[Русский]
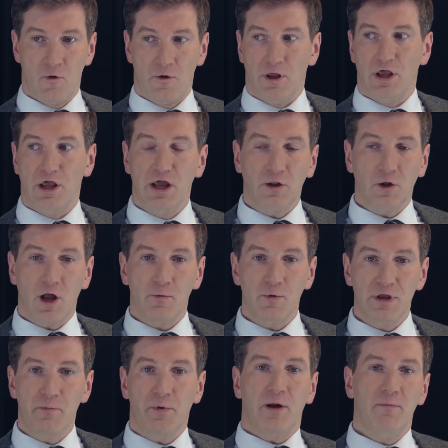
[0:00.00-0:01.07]
И это как бы
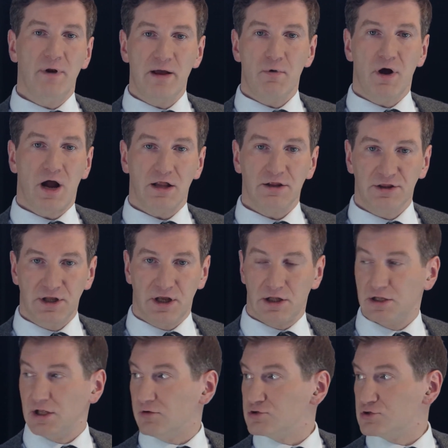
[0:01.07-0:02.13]
не проблема
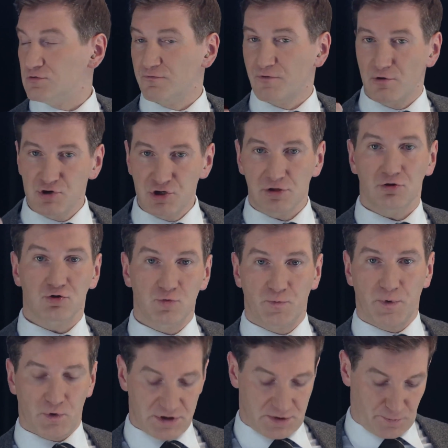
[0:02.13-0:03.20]
контента. Я вот сегодня включил YouTube
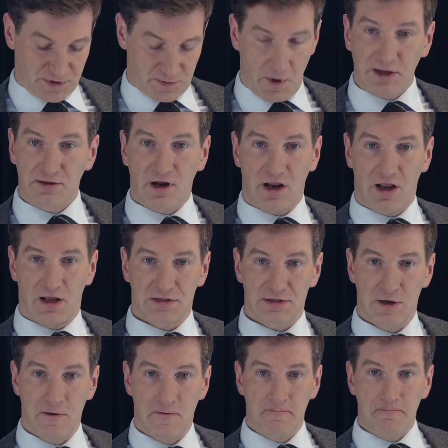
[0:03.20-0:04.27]
просто посмотреть.
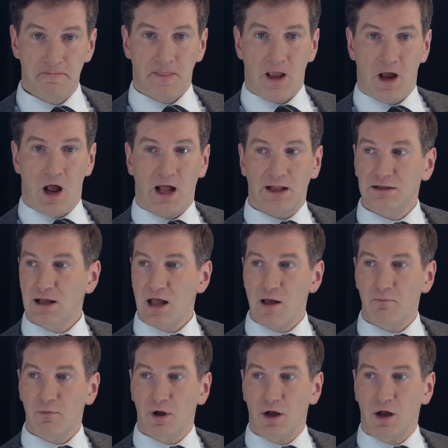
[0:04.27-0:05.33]
А
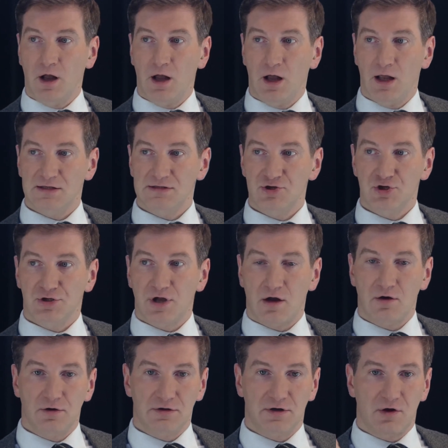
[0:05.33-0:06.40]
там, а, значит, как,
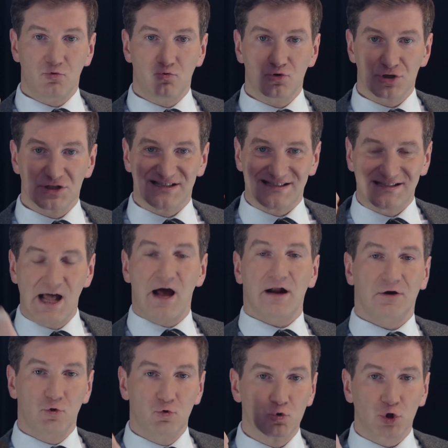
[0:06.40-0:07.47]
как уже старая,
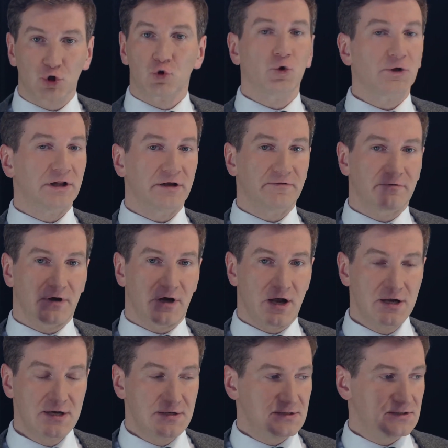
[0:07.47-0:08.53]
уродливая,
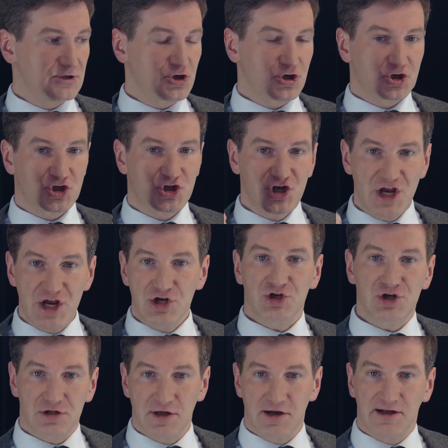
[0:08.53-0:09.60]
значит,
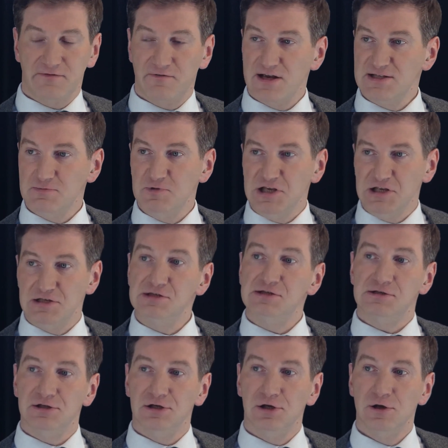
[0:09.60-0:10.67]
женщина лет
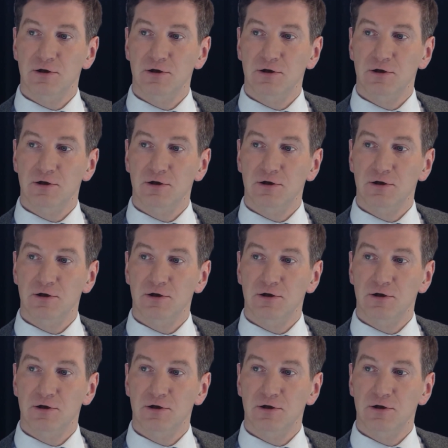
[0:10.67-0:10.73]
80